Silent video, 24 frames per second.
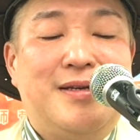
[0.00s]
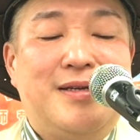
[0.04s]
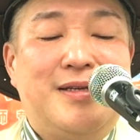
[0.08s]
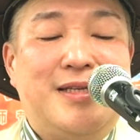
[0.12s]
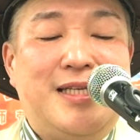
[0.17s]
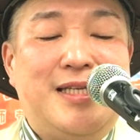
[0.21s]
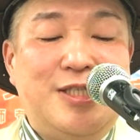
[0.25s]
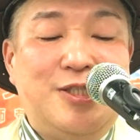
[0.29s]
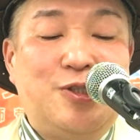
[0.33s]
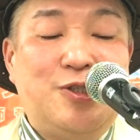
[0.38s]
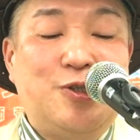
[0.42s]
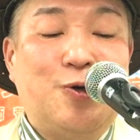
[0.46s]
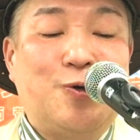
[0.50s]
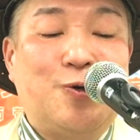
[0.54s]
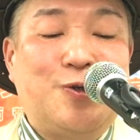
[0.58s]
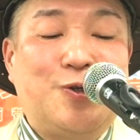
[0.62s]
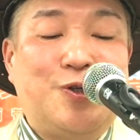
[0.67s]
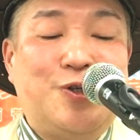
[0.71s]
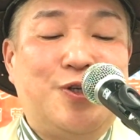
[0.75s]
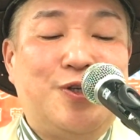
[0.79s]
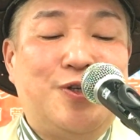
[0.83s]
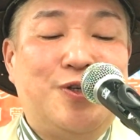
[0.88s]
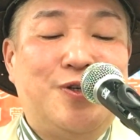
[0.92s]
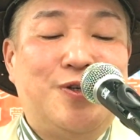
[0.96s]
貴族
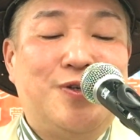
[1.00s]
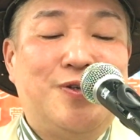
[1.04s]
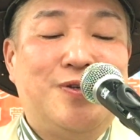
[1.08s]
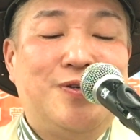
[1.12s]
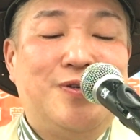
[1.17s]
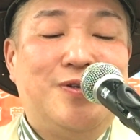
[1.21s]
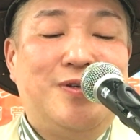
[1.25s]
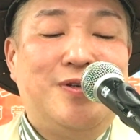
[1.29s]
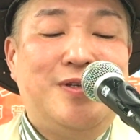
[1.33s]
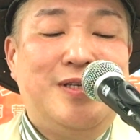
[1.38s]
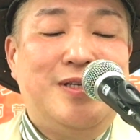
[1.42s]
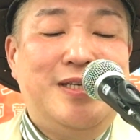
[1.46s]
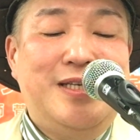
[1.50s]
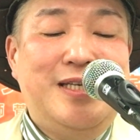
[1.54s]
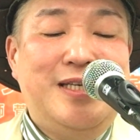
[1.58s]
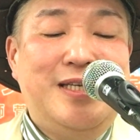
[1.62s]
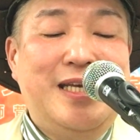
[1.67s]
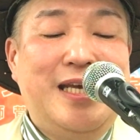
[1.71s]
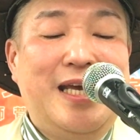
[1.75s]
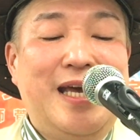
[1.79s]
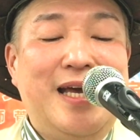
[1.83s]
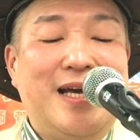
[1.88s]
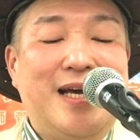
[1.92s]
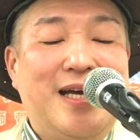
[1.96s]
家
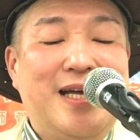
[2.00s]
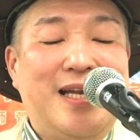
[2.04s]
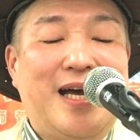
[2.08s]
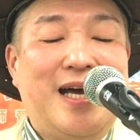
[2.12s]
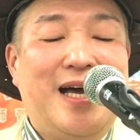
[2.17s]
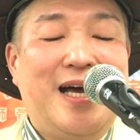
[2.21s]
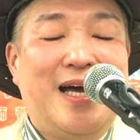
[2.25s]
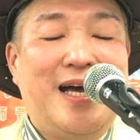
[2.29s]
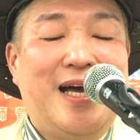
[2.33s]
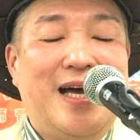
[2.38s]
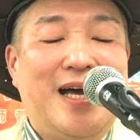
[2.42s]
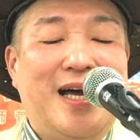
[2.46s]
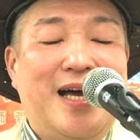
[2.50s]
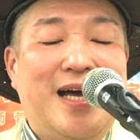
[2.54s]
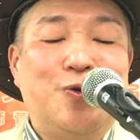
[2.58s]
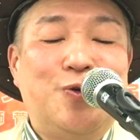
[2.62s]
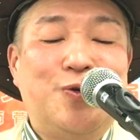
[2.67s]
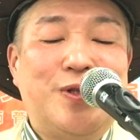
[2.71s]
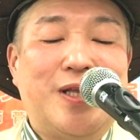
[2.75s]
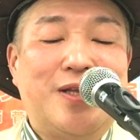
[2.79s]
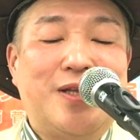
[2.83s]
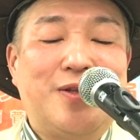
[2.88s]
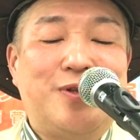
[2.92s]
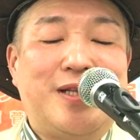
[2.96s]
柄職
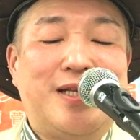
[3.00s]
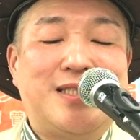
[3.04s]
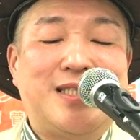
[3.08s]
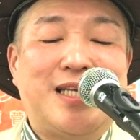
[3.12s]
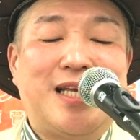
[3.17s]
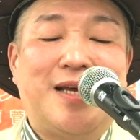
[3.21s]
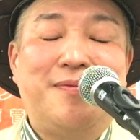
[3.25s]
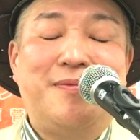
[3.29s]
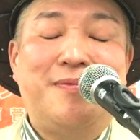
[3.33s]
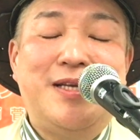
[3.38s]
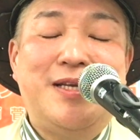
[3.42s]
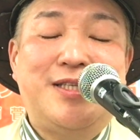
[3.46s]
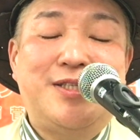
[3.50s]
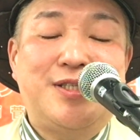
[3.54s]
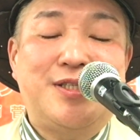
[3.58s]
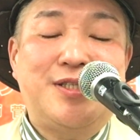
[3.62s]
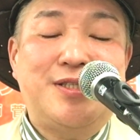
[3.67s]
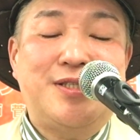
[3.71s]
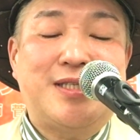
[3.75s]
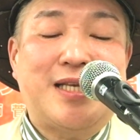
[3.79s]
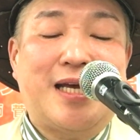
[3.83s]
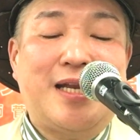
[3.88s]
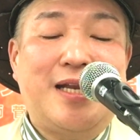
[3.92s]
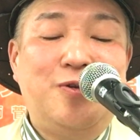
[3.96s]
業などで差別
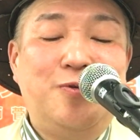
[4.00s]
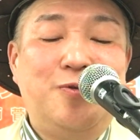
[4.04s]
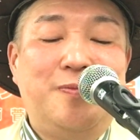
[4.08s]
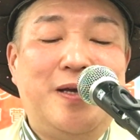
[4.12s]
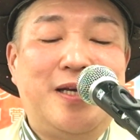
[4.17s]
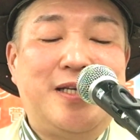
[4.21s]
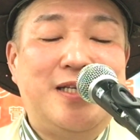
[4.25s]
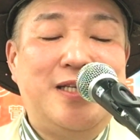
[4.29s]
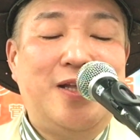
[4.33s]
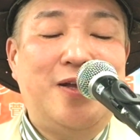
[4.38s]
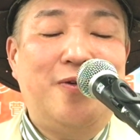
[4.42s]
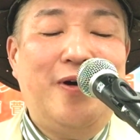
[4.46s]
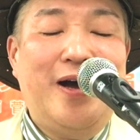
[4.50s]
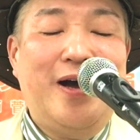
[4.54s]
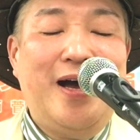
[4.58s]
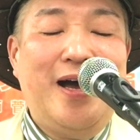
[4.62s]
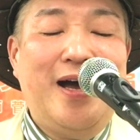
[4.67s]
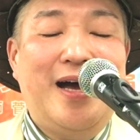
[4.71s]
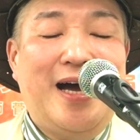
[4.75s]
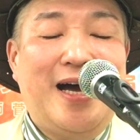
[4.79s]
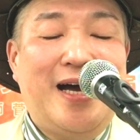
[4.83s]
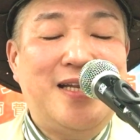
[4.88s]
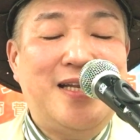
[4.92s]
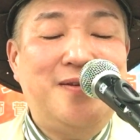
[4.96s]
されるべきでは
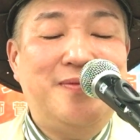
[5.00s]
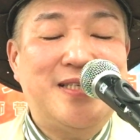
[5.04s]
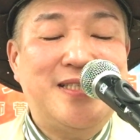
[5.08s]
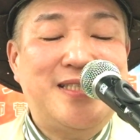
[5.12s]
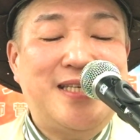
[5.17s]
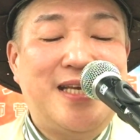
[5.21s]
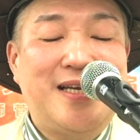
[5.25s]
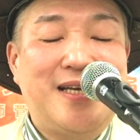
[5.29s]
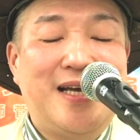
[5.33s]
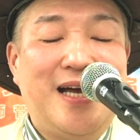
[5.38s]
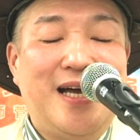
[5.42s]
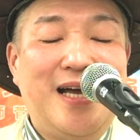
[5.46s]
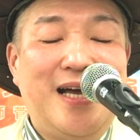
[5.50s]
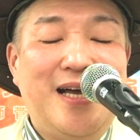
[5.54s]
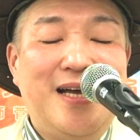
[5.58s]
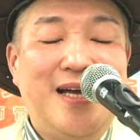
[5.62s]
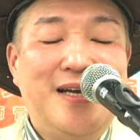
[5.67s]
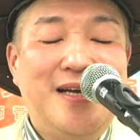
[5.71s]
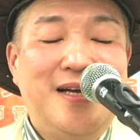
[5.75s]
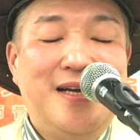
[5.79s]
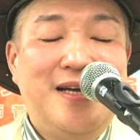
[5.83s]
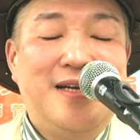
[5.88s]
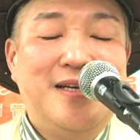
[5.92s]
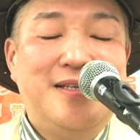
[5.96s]
ありませんが
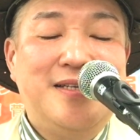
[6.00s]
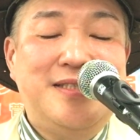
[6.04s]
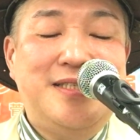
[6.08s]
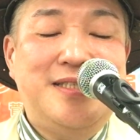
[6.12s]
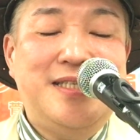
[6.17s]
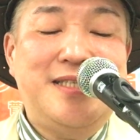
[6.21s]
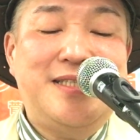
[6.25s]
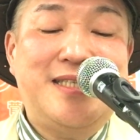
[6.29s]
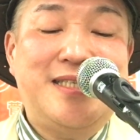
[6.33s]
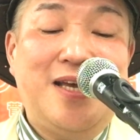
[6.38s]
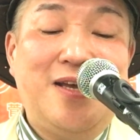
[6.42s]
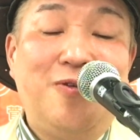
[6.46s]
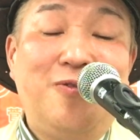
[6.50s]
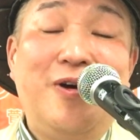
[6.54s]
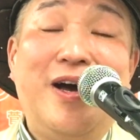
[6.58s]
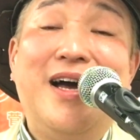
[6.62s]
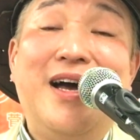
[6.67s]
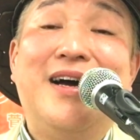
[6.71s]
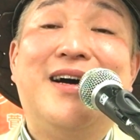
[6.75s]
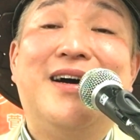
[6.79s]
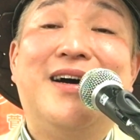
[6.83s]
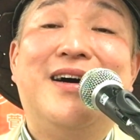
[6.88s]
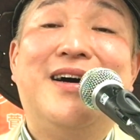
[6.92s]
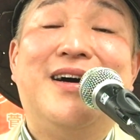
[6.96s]
実際は
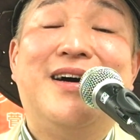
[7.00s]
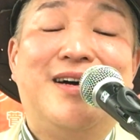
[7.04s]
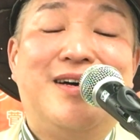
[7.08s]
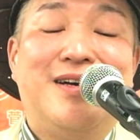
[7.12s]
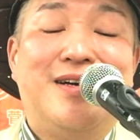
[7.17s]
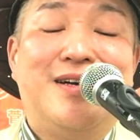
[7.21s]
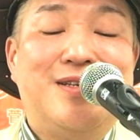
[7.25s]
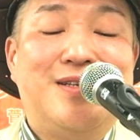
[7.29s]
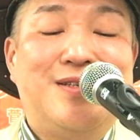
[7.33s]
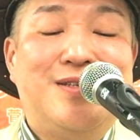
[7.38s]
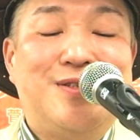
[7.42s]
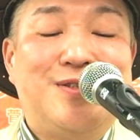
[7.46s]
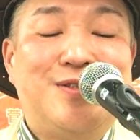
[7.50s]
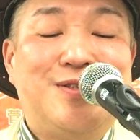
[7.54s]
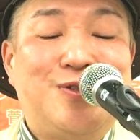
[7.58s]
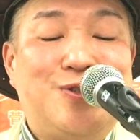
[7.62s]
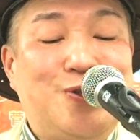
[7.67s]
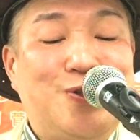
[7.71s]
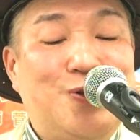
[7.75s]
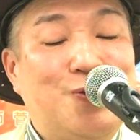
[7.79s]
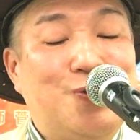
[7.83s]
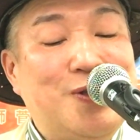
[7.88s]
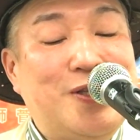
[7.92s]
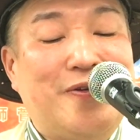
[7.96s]
そう
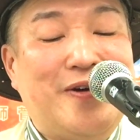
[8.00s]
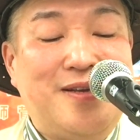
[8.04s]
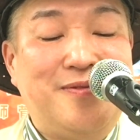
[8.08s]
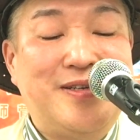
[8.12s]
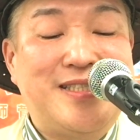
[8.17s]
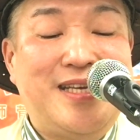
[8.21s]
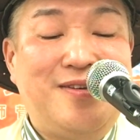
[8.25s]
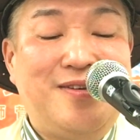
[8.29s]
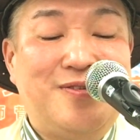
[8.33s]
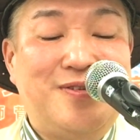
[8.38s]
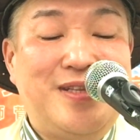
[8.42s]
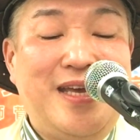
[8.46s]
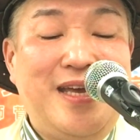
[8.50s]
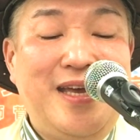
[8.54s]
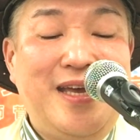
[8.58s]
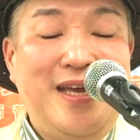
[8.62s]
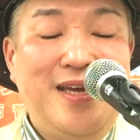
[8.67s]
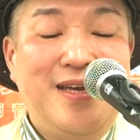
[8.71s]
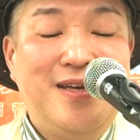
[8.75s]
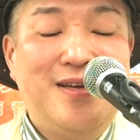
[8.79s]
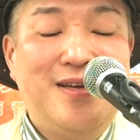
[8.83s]
ではありませんよね